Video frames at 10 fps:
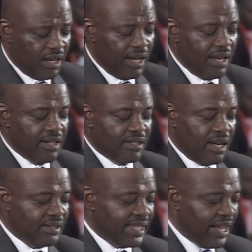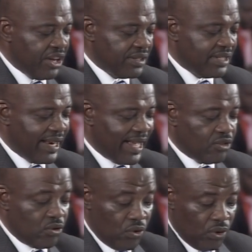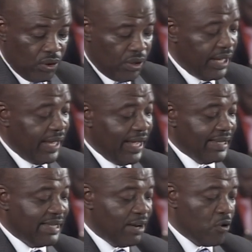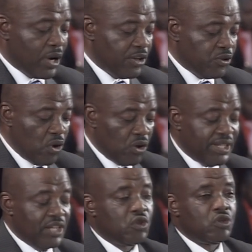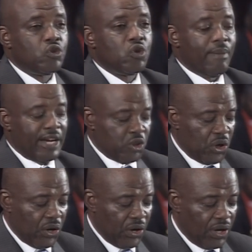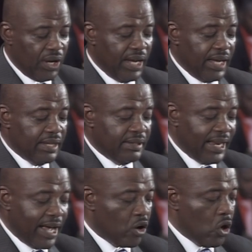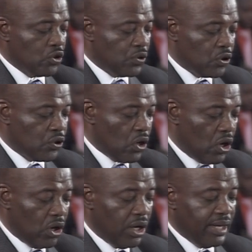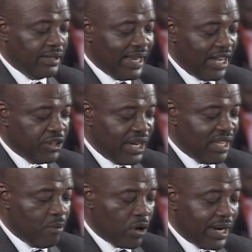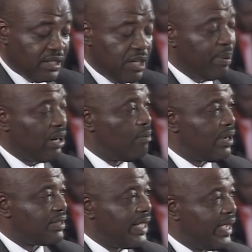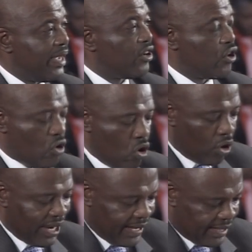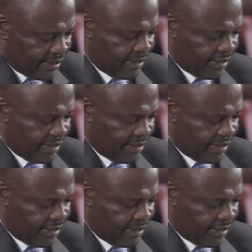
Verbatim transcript: sans trahir sa nature et sa vocation d'institution majeure de la construction de la jeune démocratie parlementaire congolaise.